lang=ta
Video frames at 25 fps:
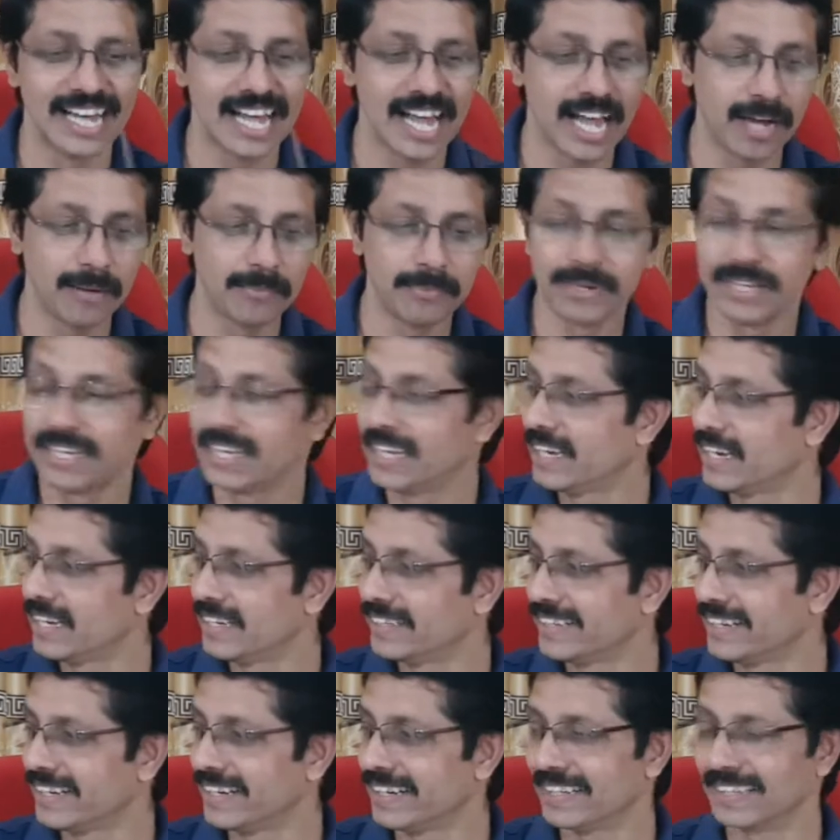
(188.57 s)
அப்படியே என்ன
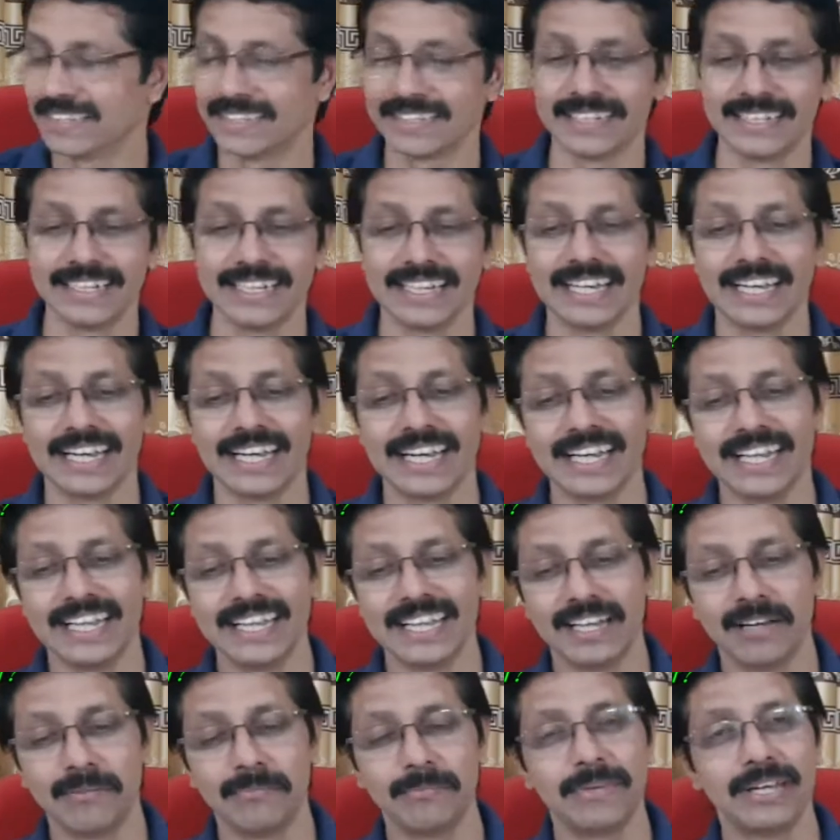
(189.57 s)
செய்கிறது இந்த
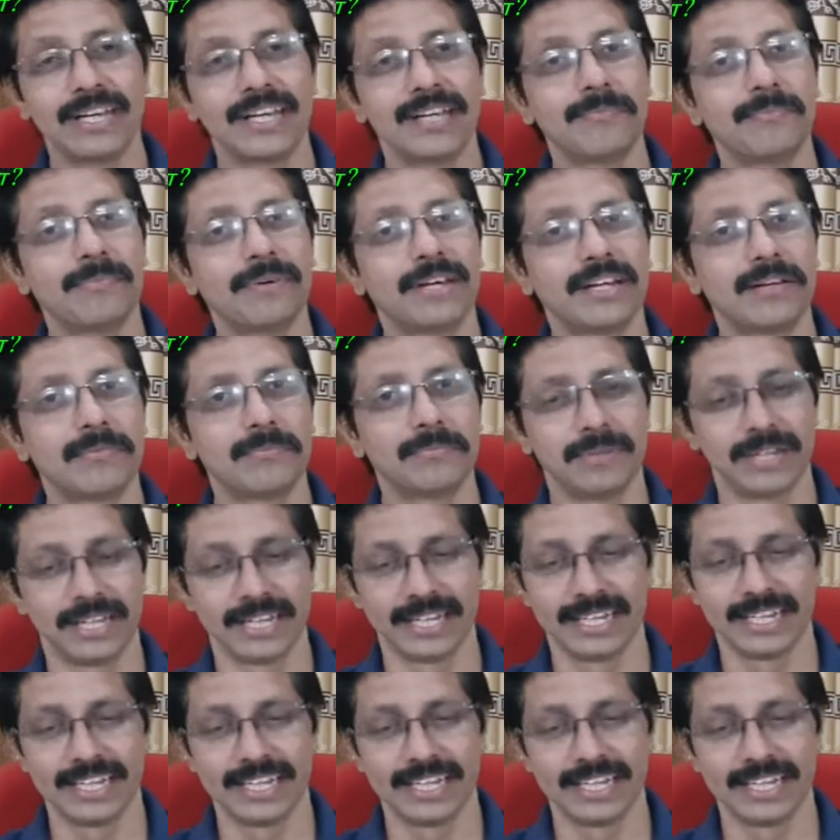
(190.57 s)
மேற்பரப்பை